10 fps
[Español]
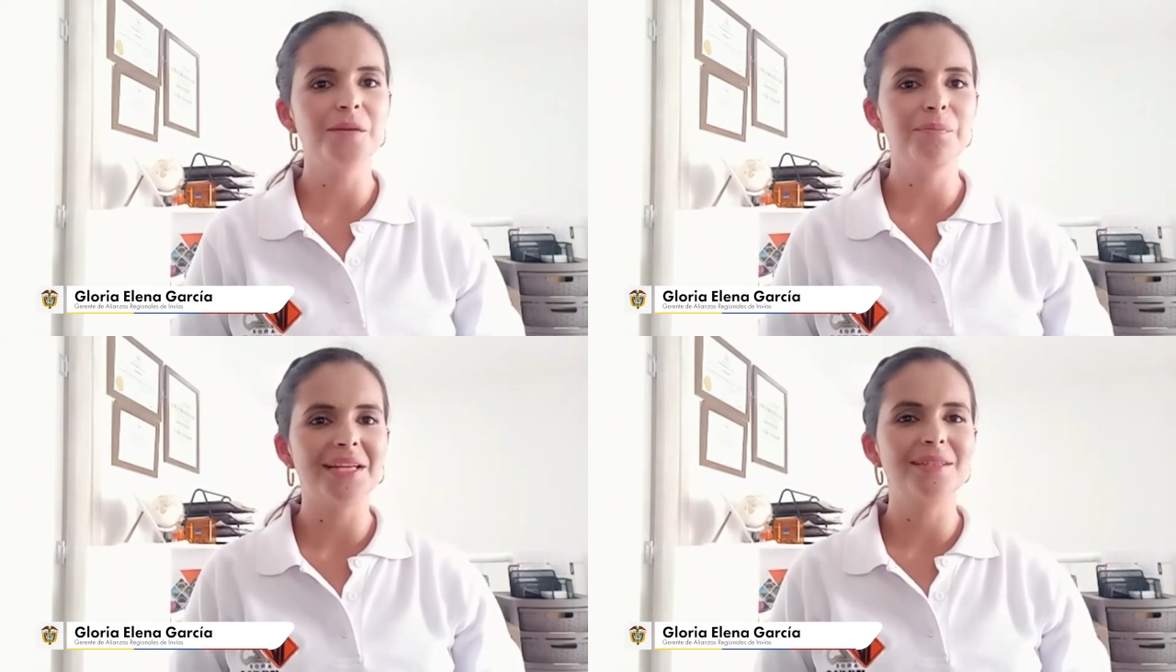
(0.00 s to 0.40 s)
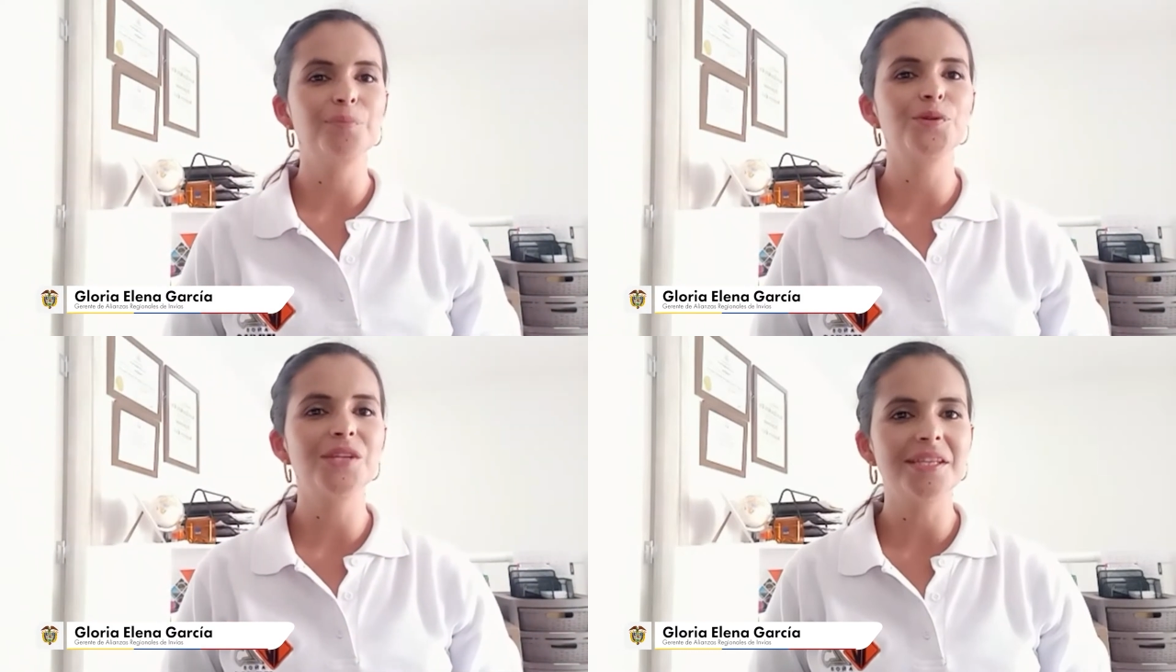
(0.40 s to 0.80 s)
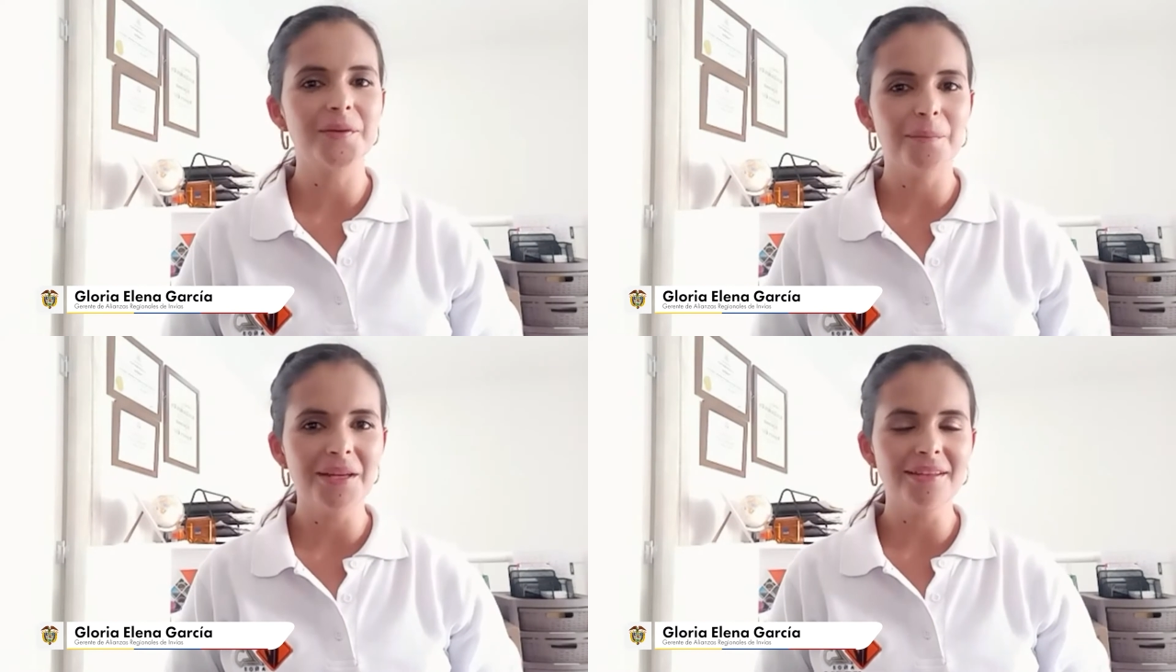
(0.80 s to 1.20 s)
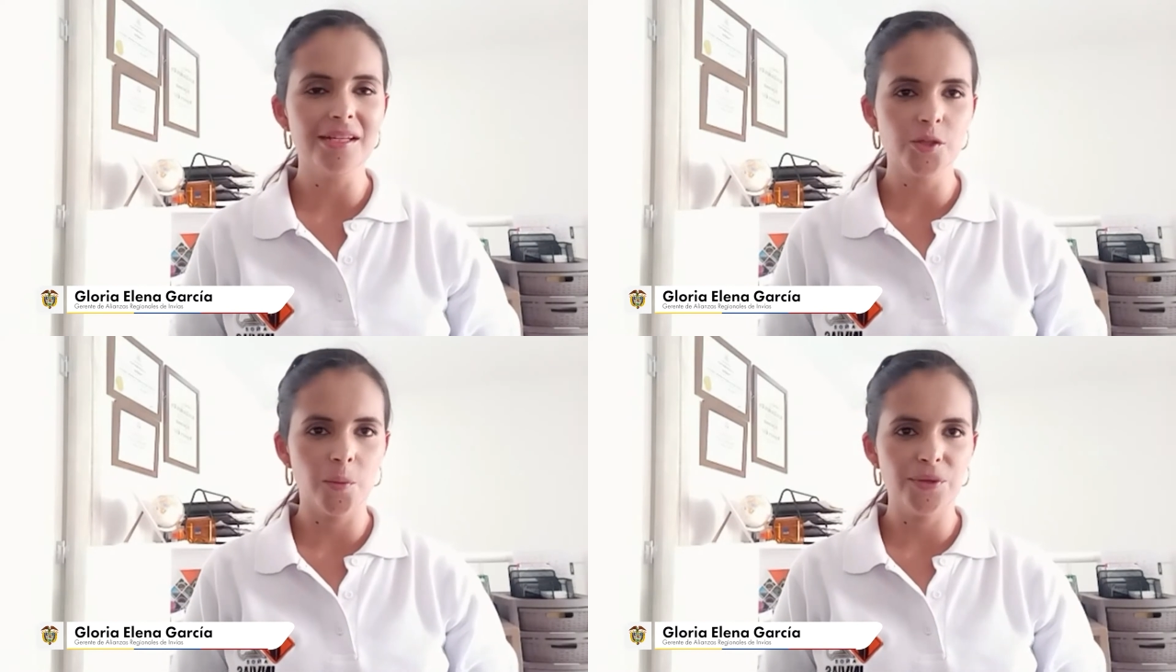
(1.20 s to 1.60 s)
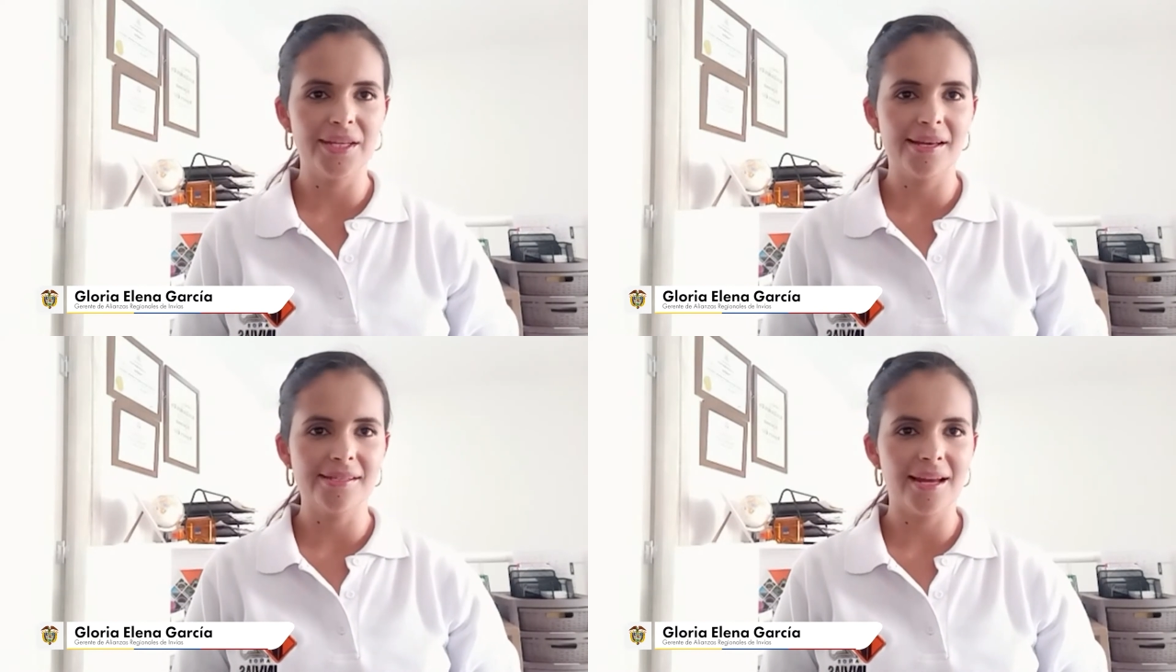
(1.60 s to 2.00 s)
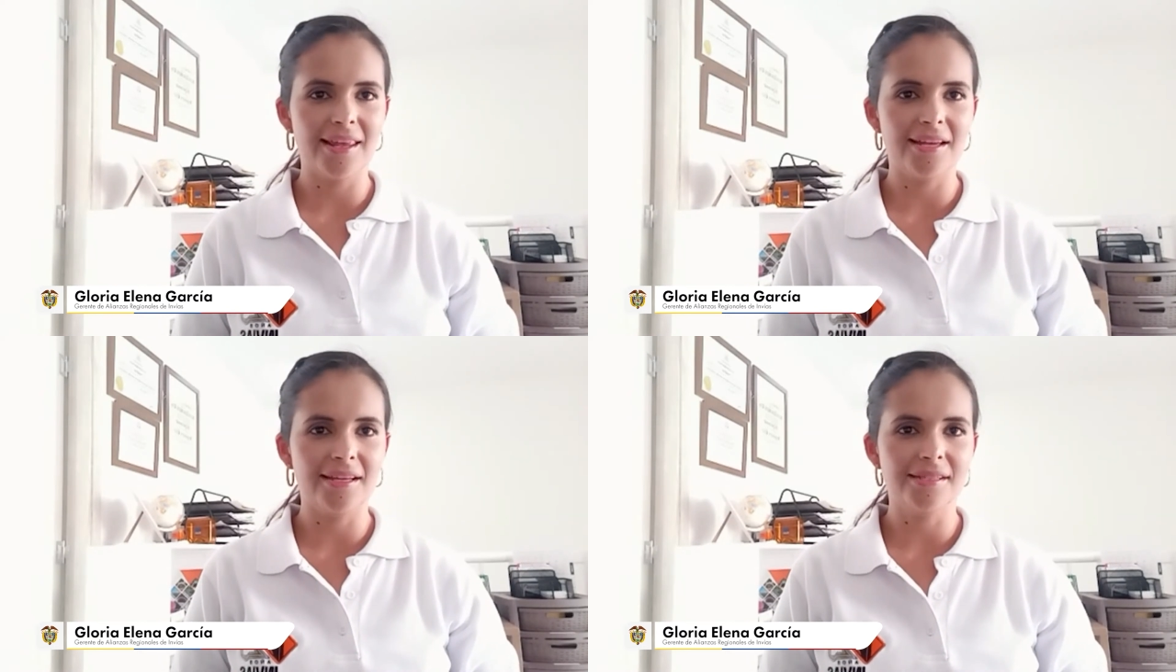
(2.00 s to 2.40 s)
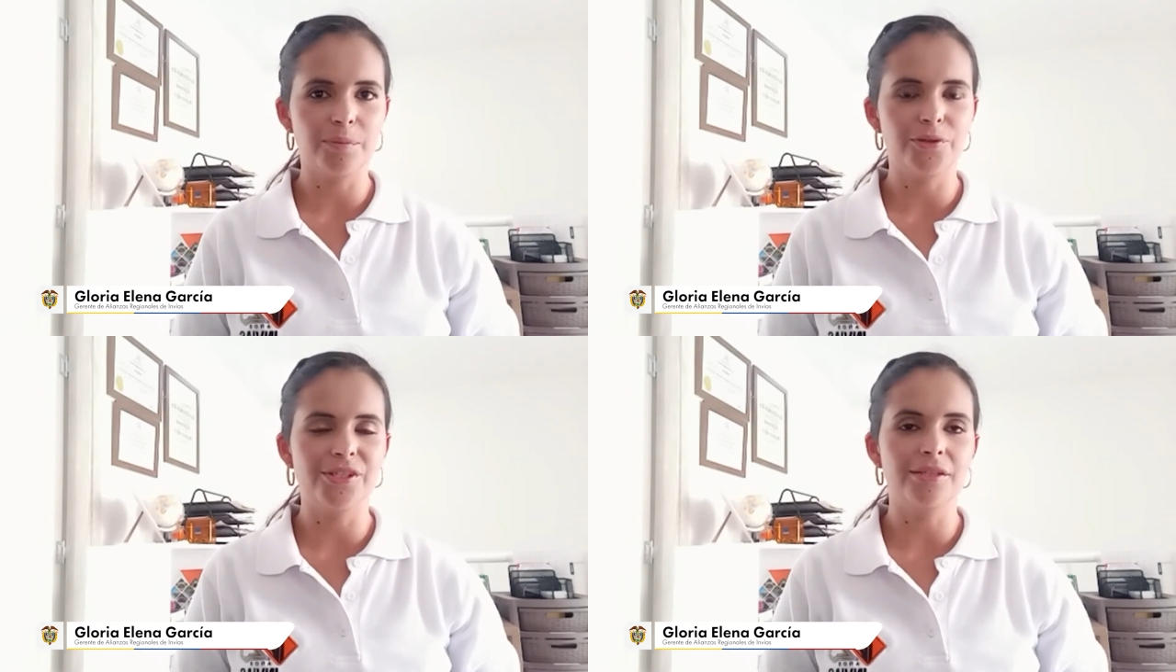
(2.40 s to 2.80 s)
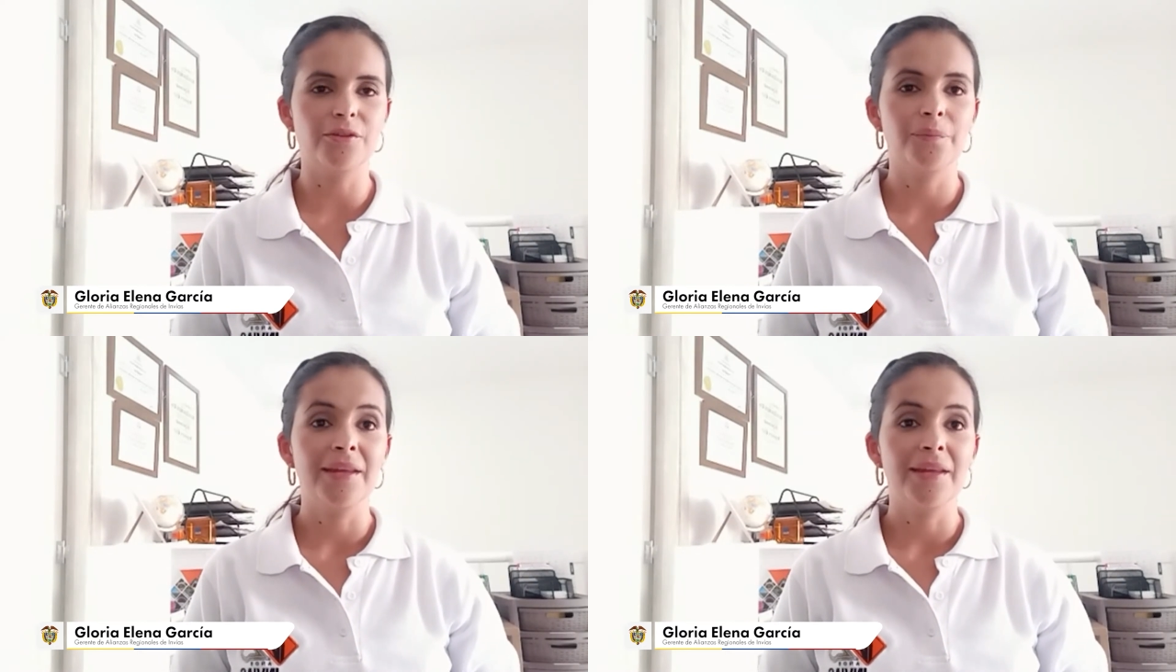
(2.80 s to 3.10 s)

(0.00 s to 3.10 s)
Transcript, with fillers: impacten positivamente a las comunidades aledañas del proyecto.